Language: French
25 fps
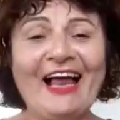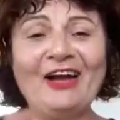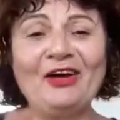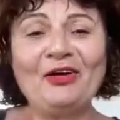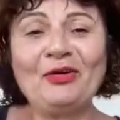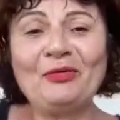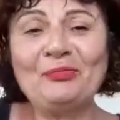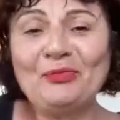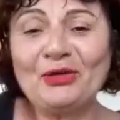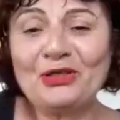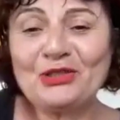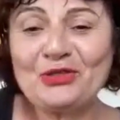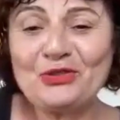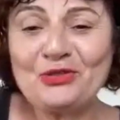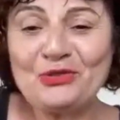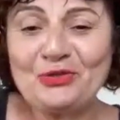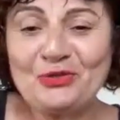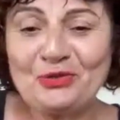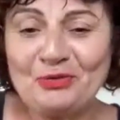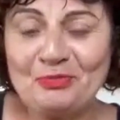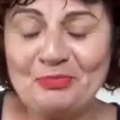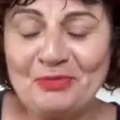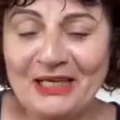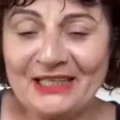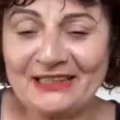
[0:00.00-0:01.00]
Alors moi, je
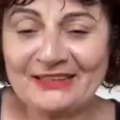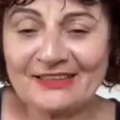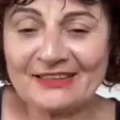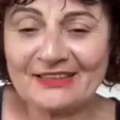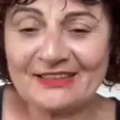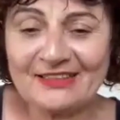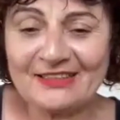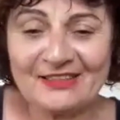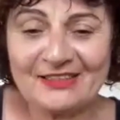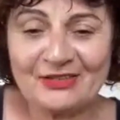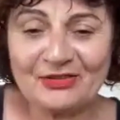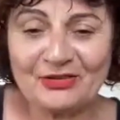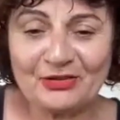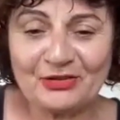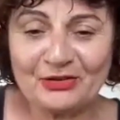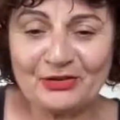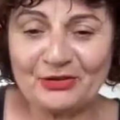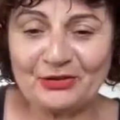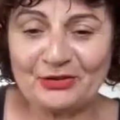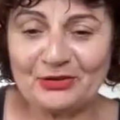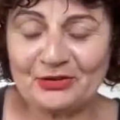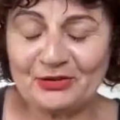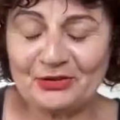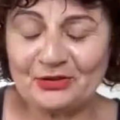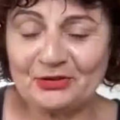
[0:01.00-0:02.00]
suis Béatrice
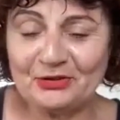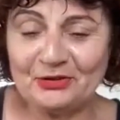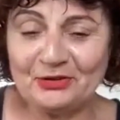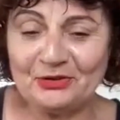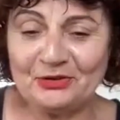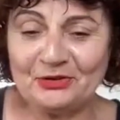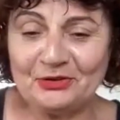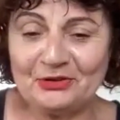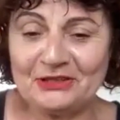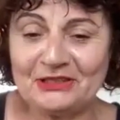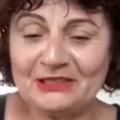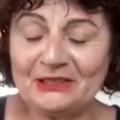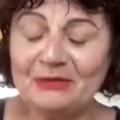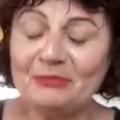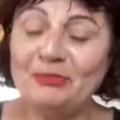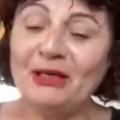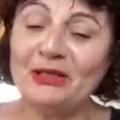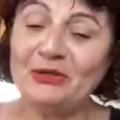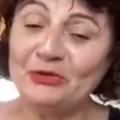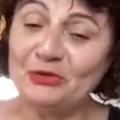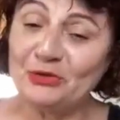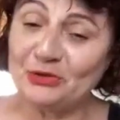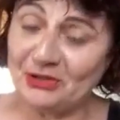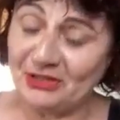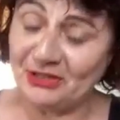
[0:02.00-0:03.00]
euh, Seba
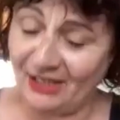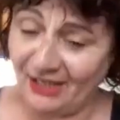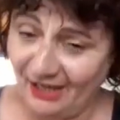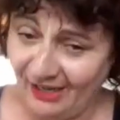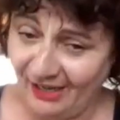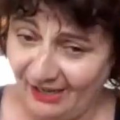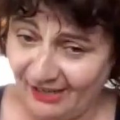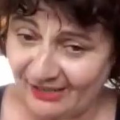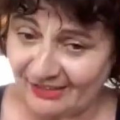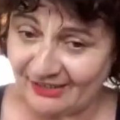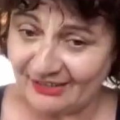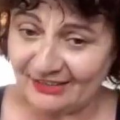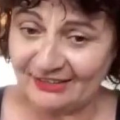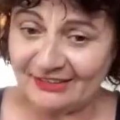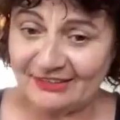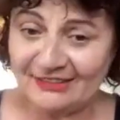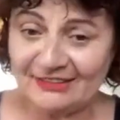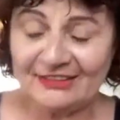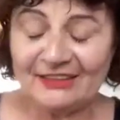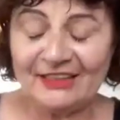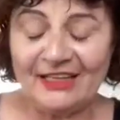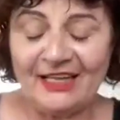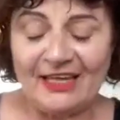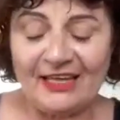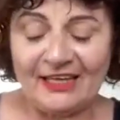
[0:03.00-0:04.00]
de Stahl
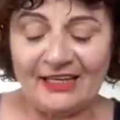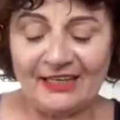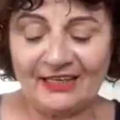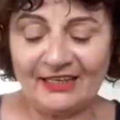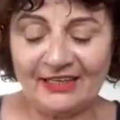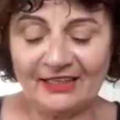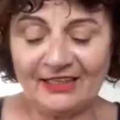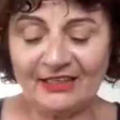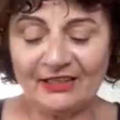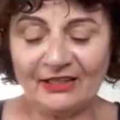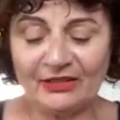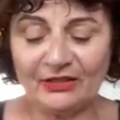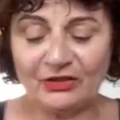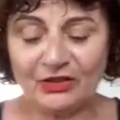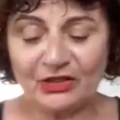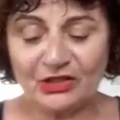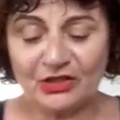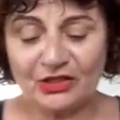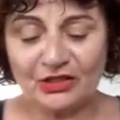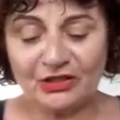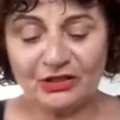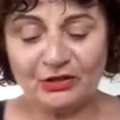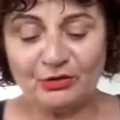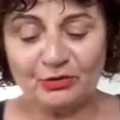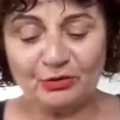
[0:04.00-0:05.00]
et
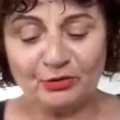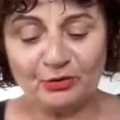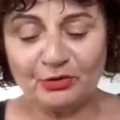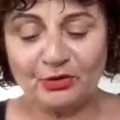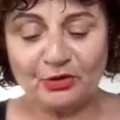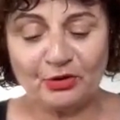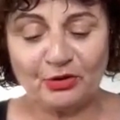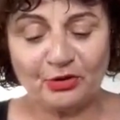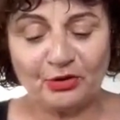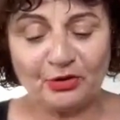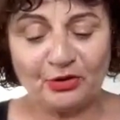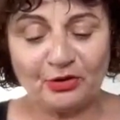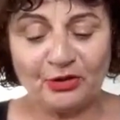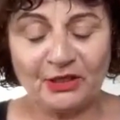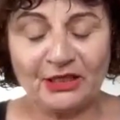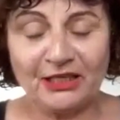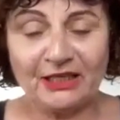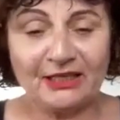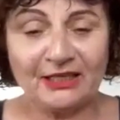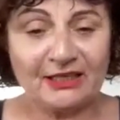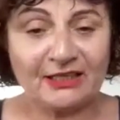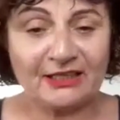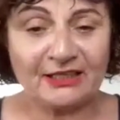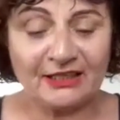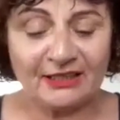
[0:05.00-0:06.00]
j'ai donc euh,
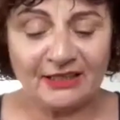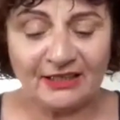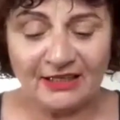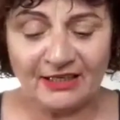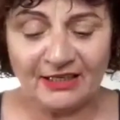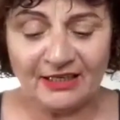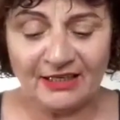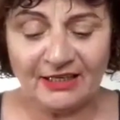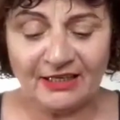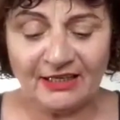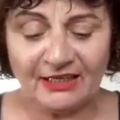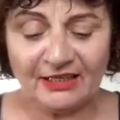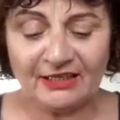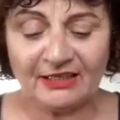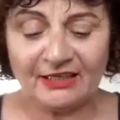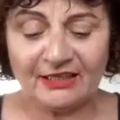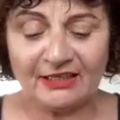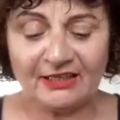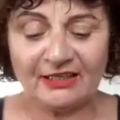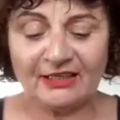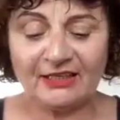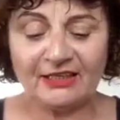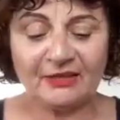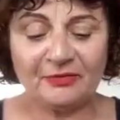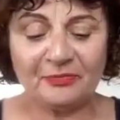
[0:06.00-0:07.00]
écrit
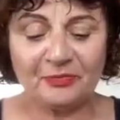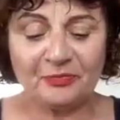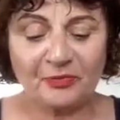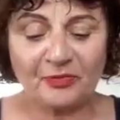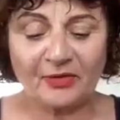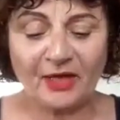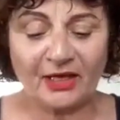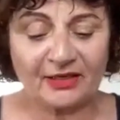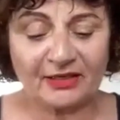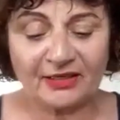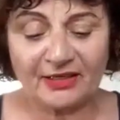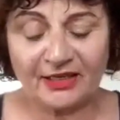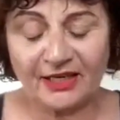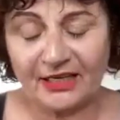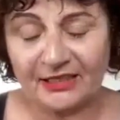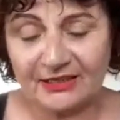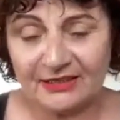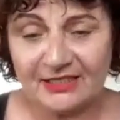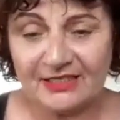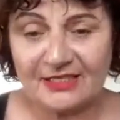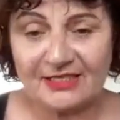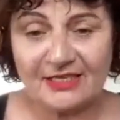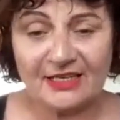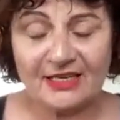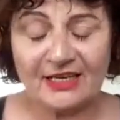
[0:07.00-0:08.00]
et hum,
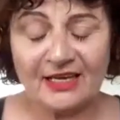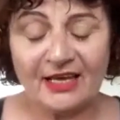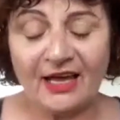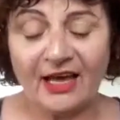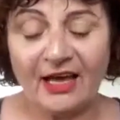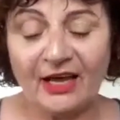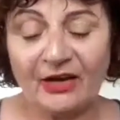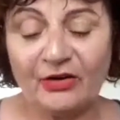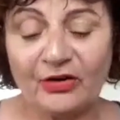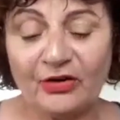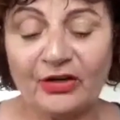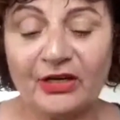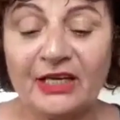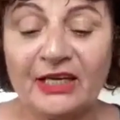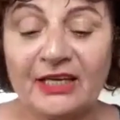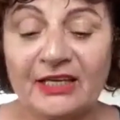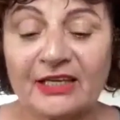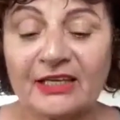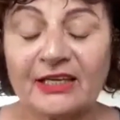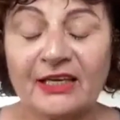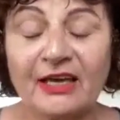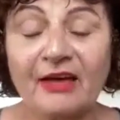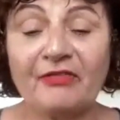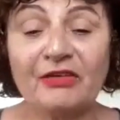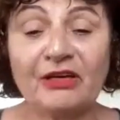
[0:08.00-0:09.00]
réalisé, alors
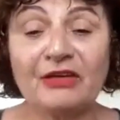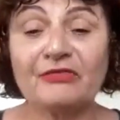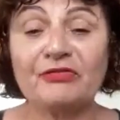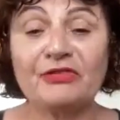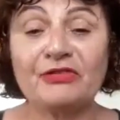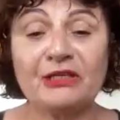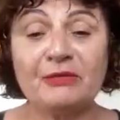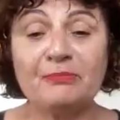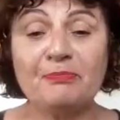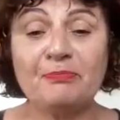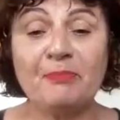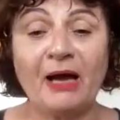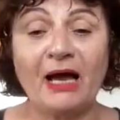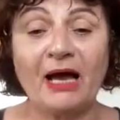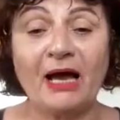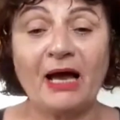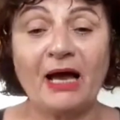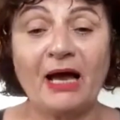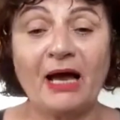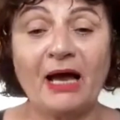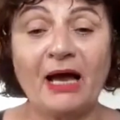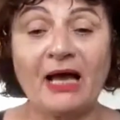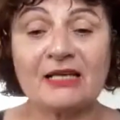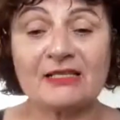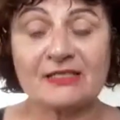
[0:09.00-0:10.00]
écrit avec Philippe
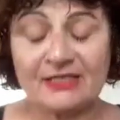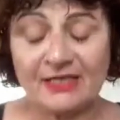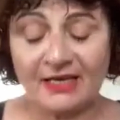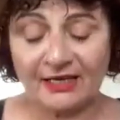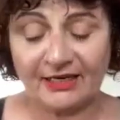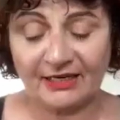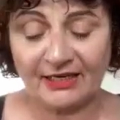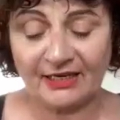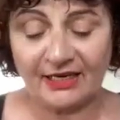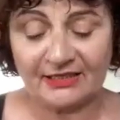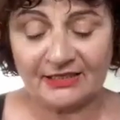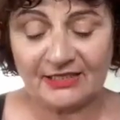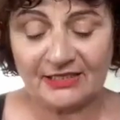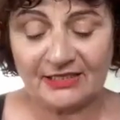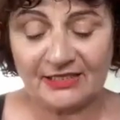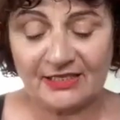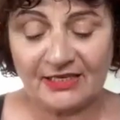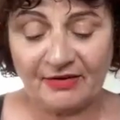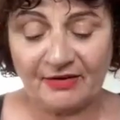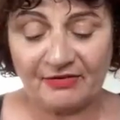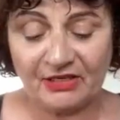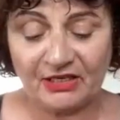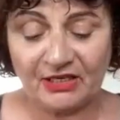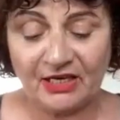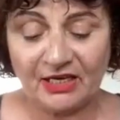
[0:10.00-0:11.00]
Barassa, réalisé avec
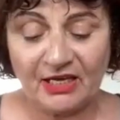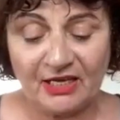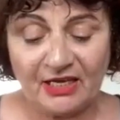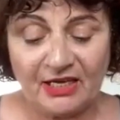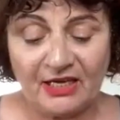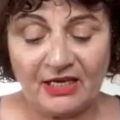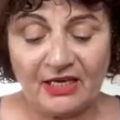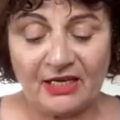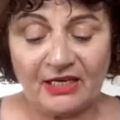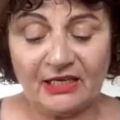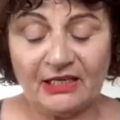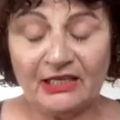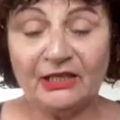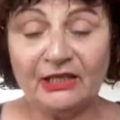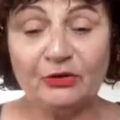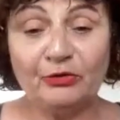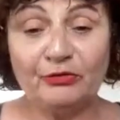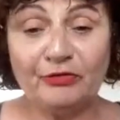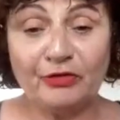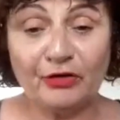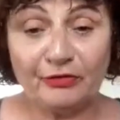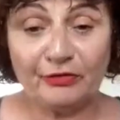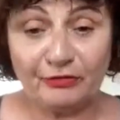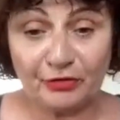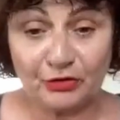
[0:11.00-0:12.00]
Léo
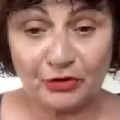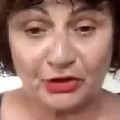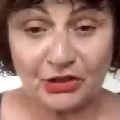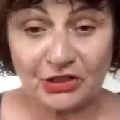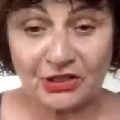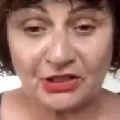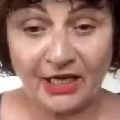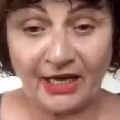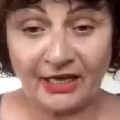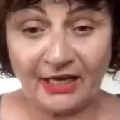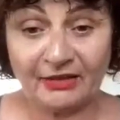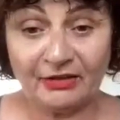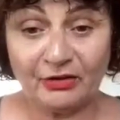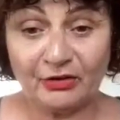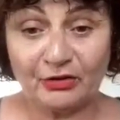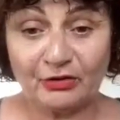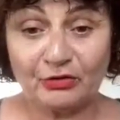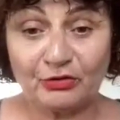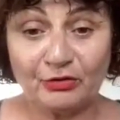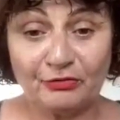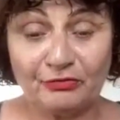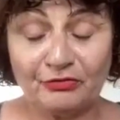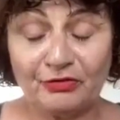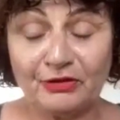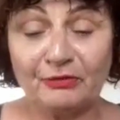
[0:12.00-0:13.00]
Wolfenstein, ce
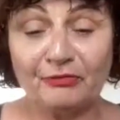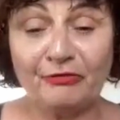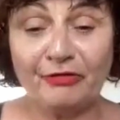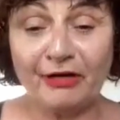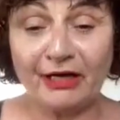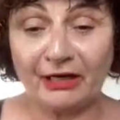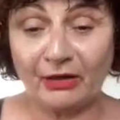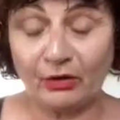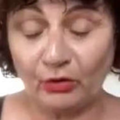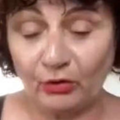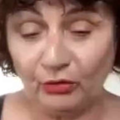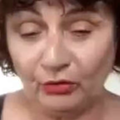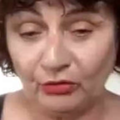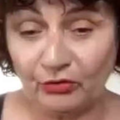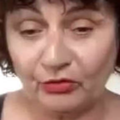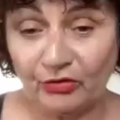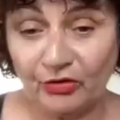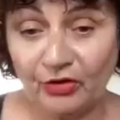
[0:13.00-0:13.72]
film Vacances.